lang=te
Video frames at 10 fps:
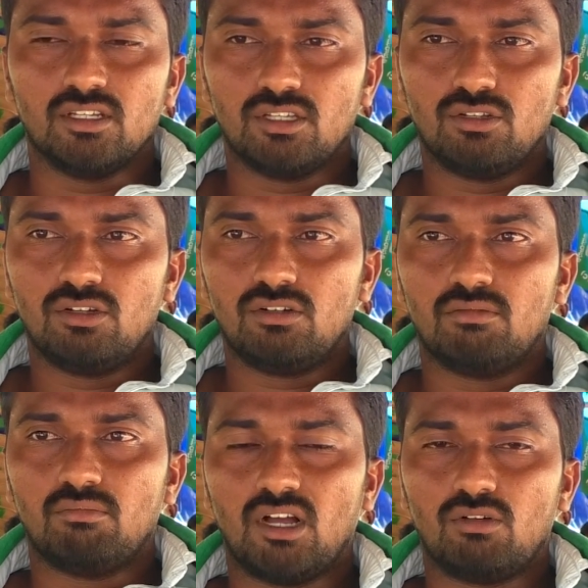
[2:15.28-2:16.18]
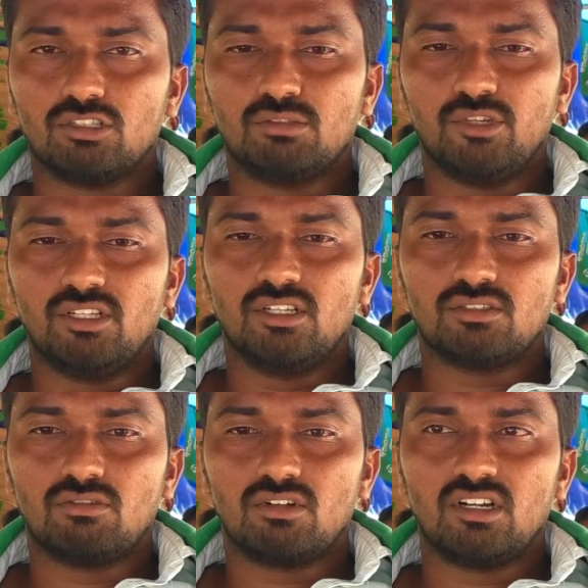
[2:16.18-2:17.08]
ఏదో మా కోసం ఏం
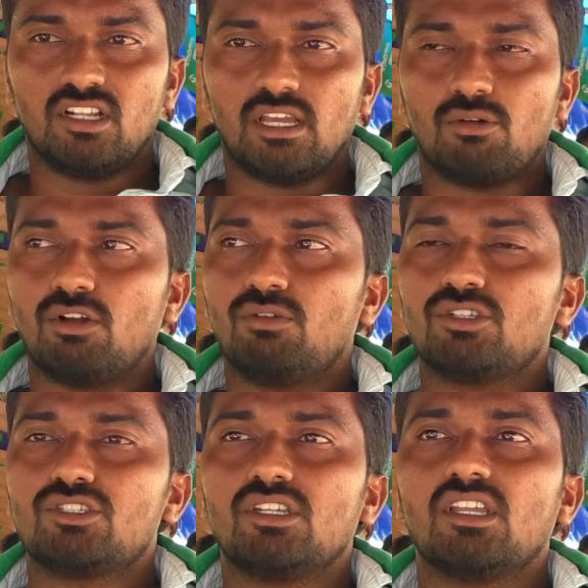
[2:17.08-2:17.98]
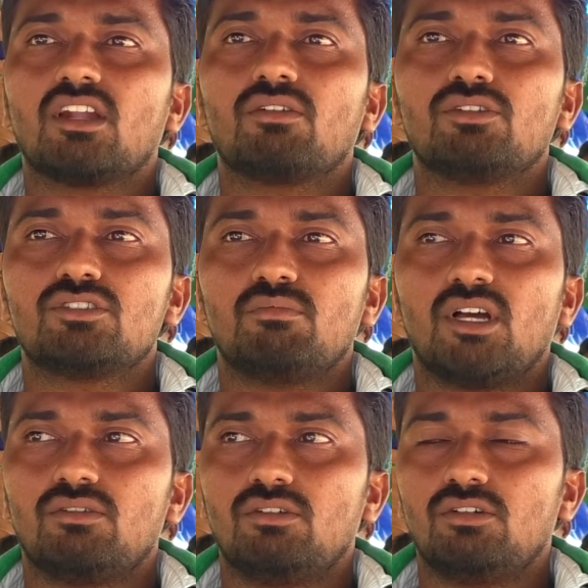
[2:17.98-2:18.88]
చేసుకుంటుంటే ఎవరో వచ్చి ఇక్కడికి వచ్చి
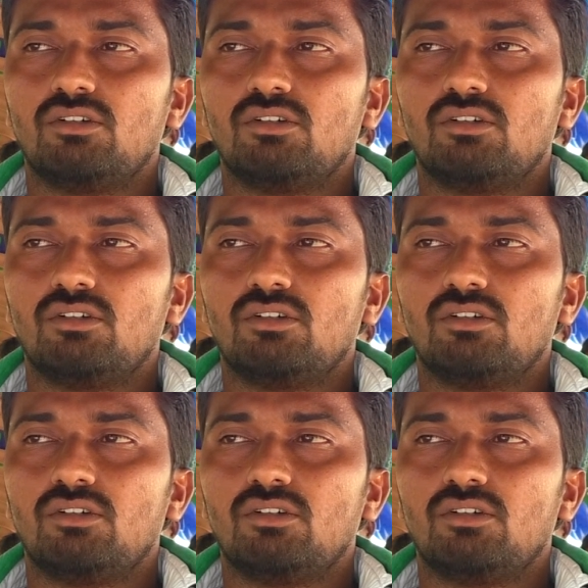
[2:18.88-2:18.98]
మాకు